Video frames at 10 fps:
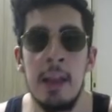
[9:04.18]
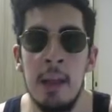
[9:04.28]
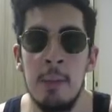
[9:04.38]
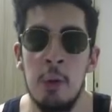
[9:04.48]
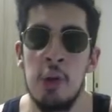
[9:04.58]

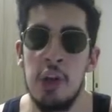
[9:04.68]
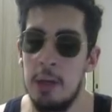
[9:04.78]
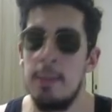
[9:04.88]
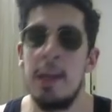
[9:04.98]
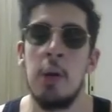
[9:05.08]
anlamda olacak?
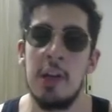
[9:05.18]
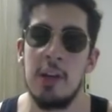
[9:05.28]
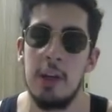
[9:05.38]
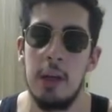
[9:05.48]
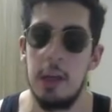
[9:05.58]

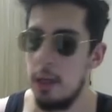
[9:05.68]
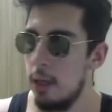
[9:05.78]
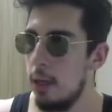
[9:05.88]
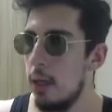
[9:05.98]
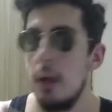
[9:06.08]
Menüler.
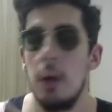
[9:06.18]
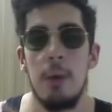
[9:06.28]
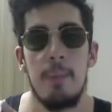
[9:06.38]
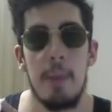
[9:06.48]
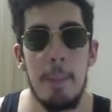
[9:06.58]

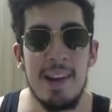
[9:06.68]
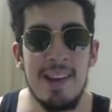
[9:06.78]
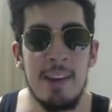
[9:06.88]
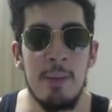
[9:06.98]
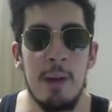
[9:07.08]
Pas
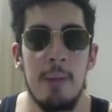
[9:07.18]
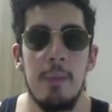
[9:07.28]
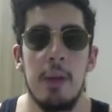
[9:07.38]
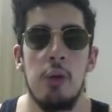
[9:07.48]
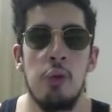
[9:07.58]
atma,
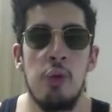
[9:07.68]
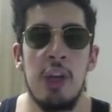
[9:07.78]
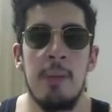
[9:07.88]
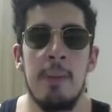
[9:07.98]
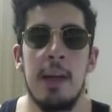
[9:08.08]
şut
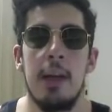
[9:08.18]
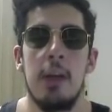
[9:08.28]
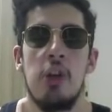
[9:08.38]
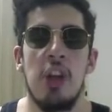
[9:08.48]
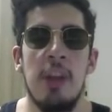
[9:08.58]
çekme,
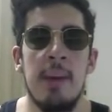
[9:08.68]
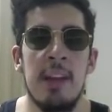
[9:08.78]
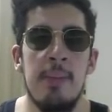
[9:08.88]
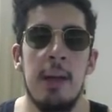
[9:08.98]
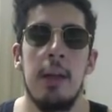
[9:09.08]
çalım
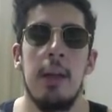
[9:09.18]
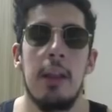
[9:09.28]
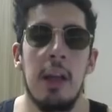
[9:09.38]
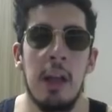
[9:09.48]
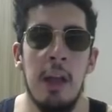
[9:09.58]
atma,
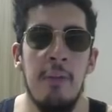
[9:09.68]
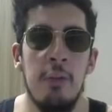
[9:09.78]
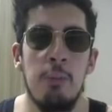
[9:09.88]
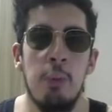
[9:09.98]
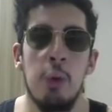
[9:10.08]
daralan
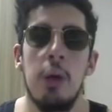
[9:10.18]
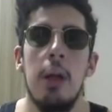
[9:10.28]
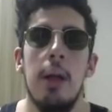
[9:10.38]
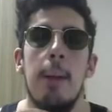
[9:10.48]
futbolu.